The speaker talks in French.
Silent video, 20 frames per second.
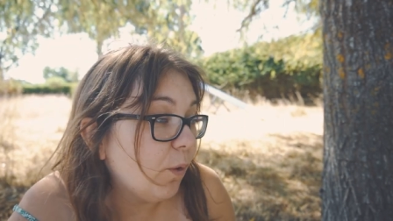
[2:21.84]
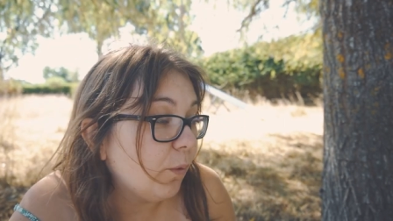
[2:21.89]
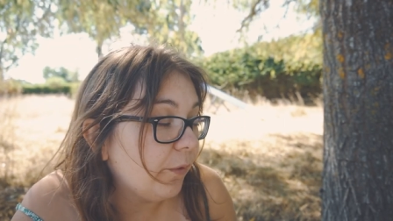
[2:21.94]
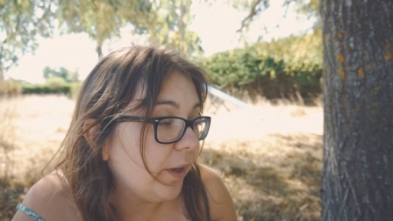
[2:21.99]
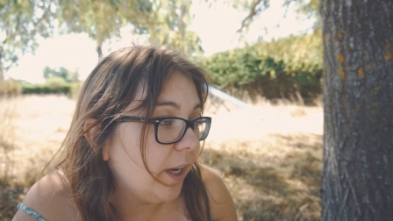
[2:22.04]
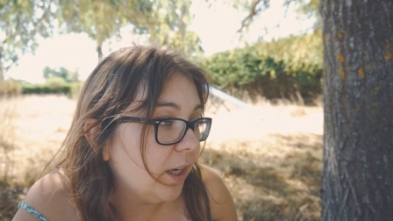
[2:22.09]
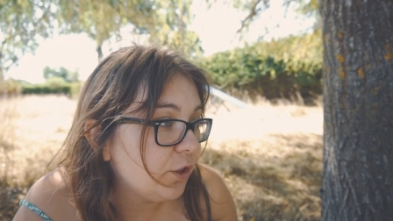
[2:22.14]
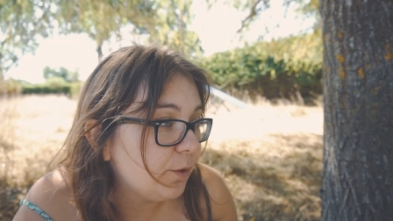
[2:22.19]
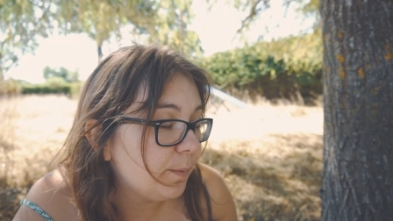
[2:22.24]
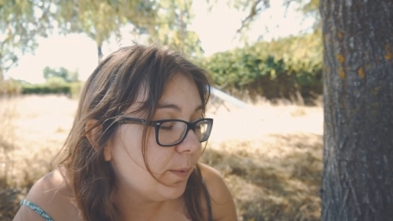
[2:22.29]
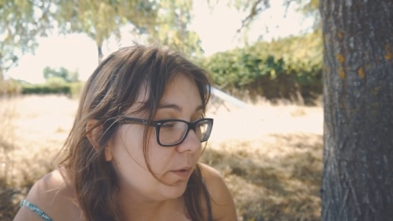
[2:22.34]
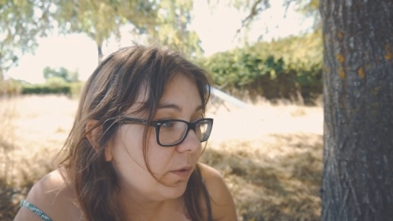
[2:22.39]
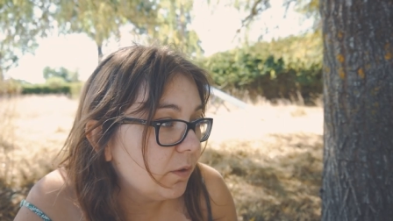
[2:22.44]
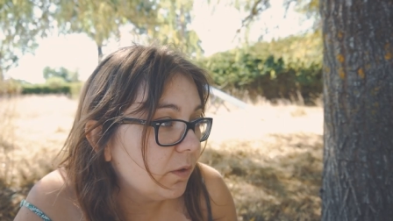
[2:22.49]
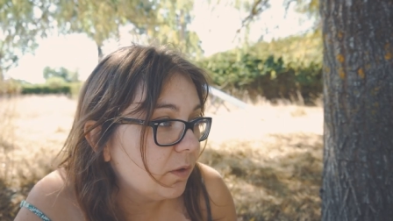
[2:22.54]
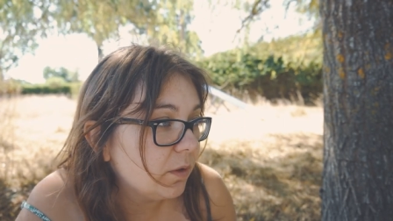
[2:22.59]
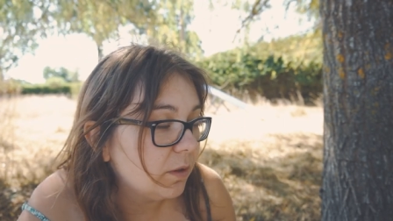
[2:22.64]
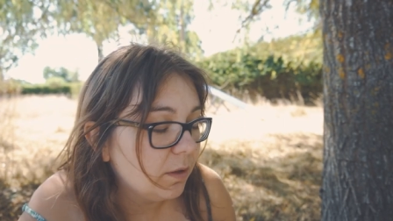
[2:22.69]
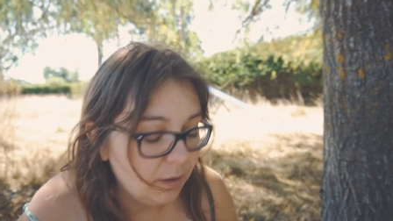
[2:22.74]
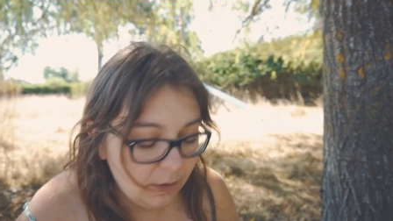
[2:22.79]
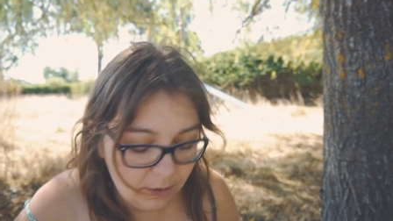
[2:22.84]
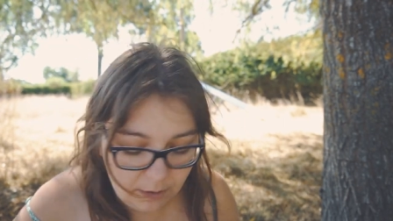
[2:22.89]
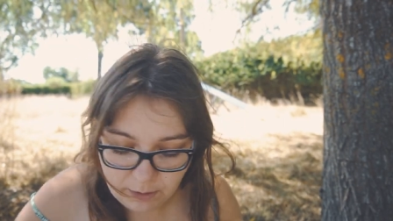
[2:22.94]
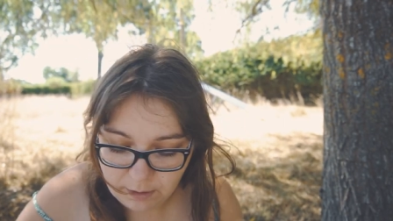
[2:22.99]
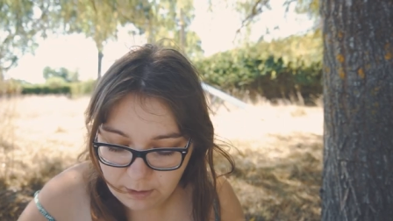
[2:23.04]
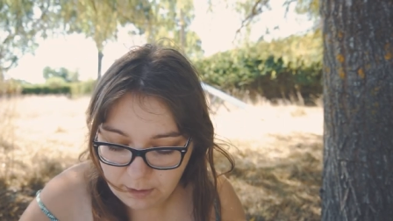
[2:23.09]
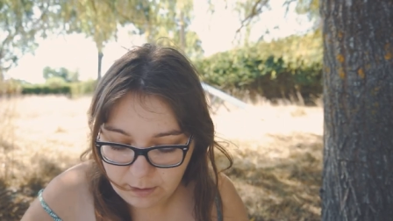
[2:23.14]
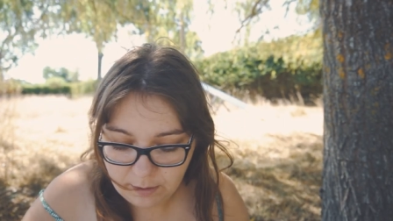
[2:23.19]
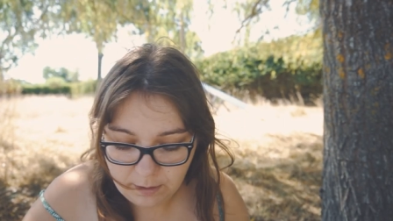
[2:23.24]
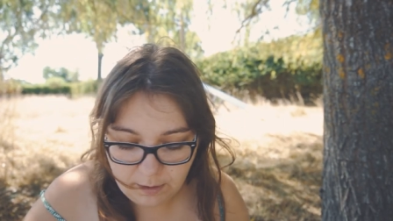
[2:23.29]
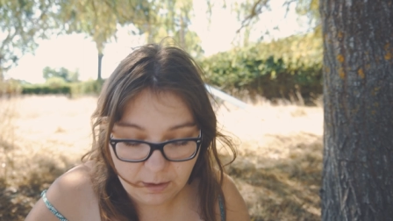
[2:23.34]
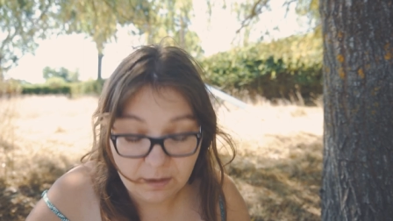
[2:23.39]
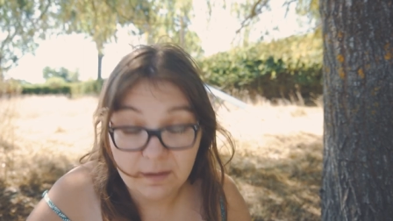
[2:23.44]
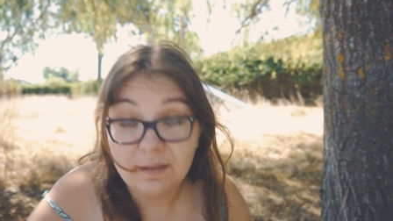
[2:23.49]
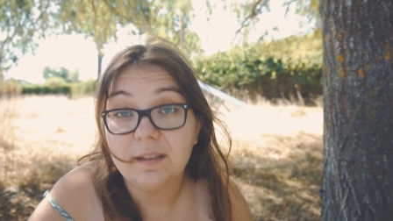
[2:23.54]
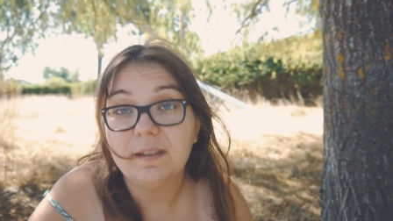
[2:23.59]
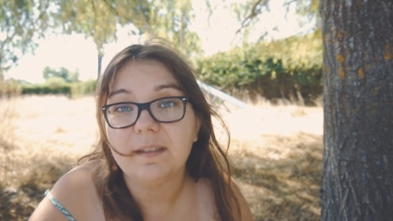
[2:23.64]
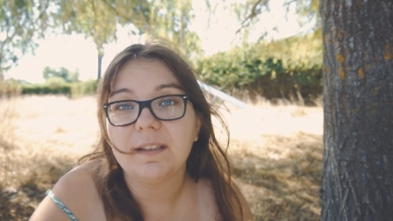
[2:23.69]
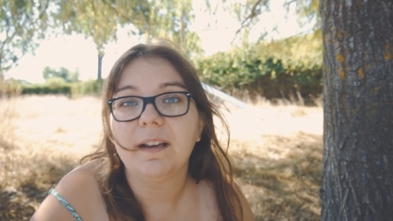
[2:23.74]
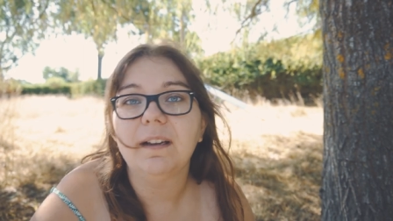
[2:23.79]
en vert, je pense.
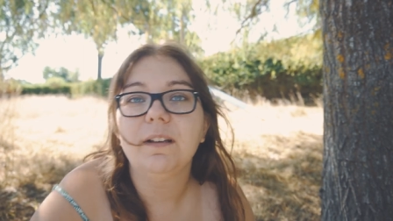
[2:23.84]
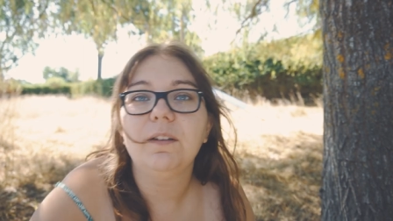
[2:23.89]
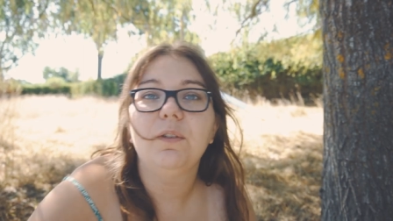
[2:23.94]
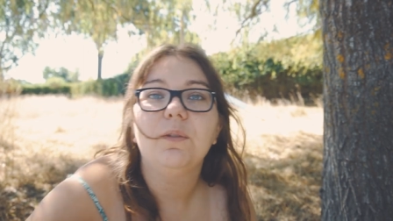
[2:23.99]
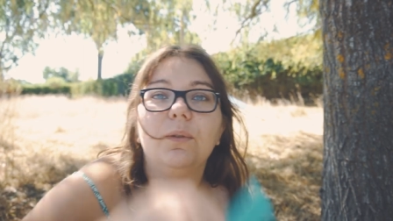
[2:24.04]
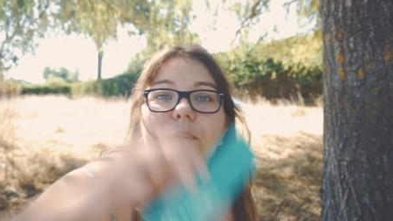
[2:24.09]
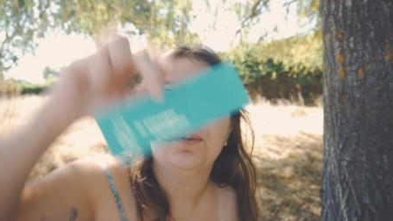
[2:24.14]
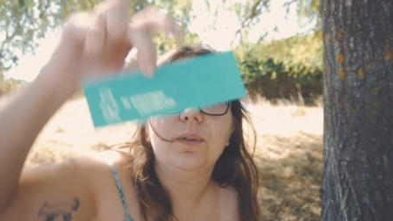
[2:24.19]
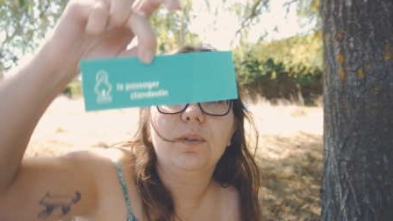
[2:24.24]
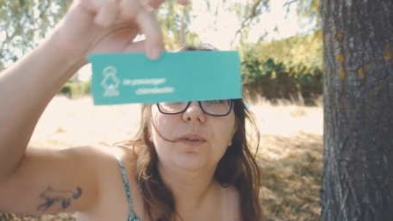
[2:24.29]
C'est ça, le,